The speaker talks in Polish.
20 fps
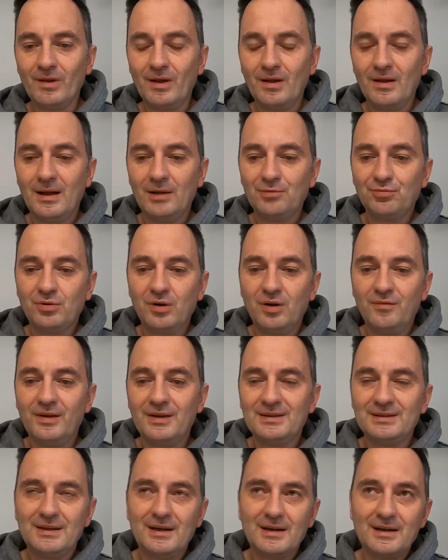Aczkolwiek
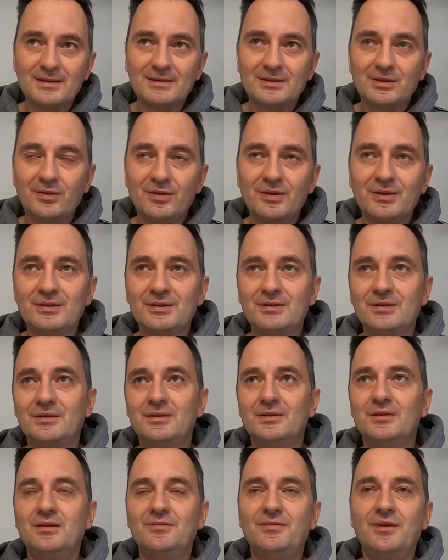zaraz to jest
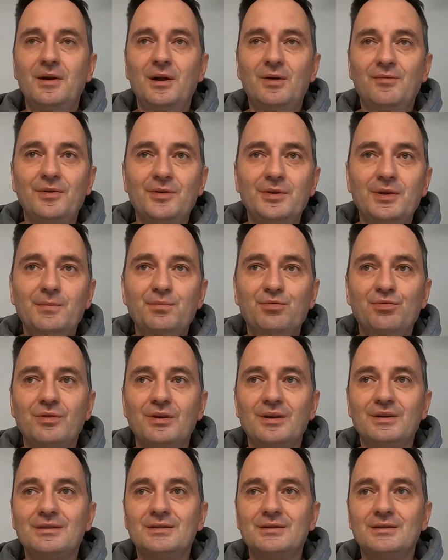niwelowane
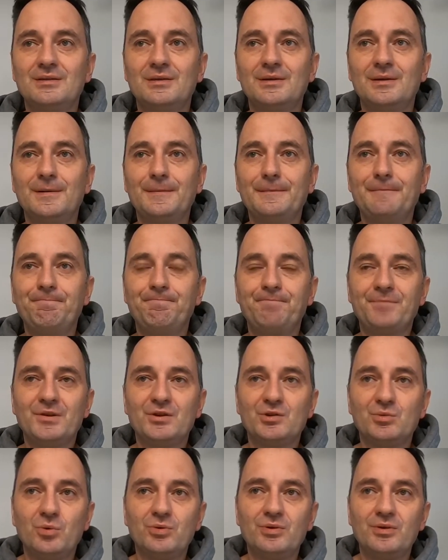przez
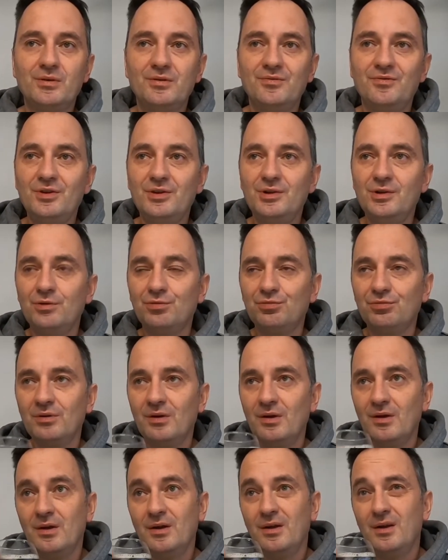słodki finisz.
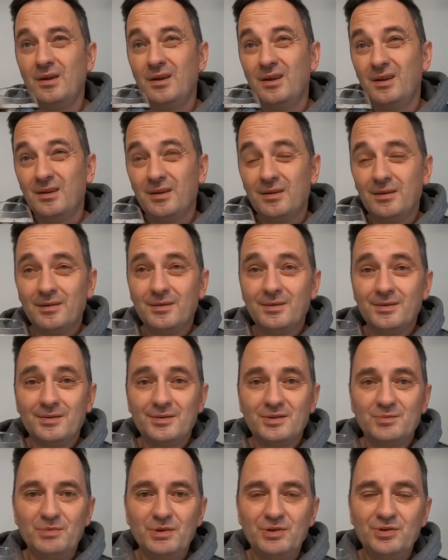
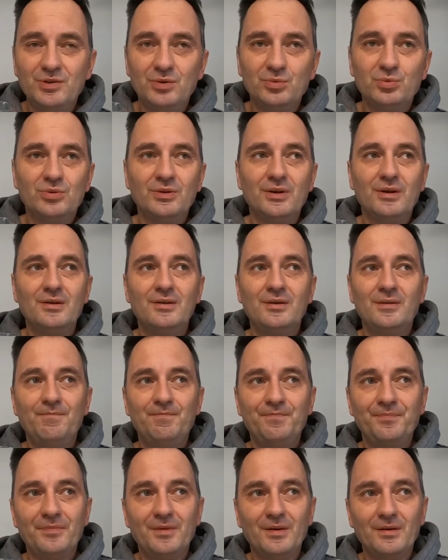Zbytnio tutaj
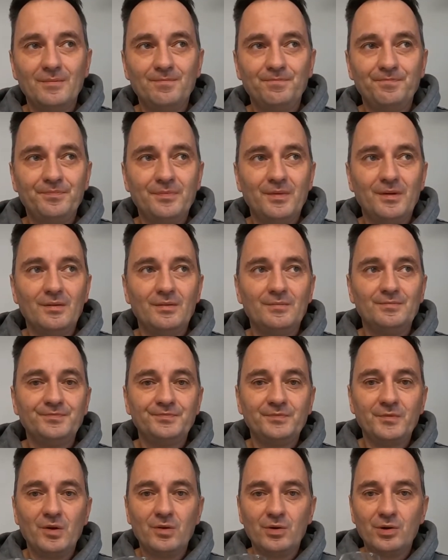
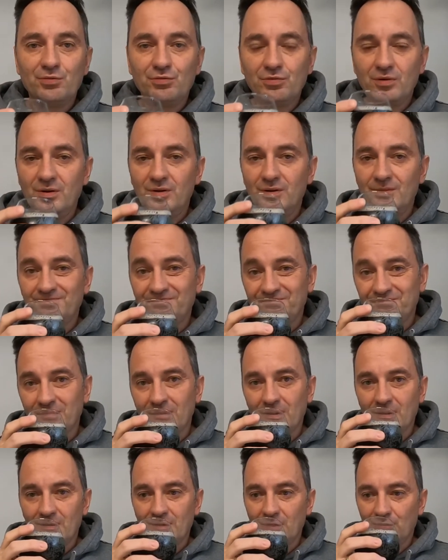mm, goryczki
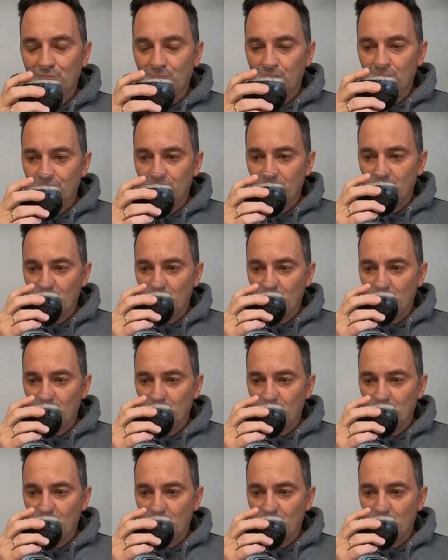nie czuć.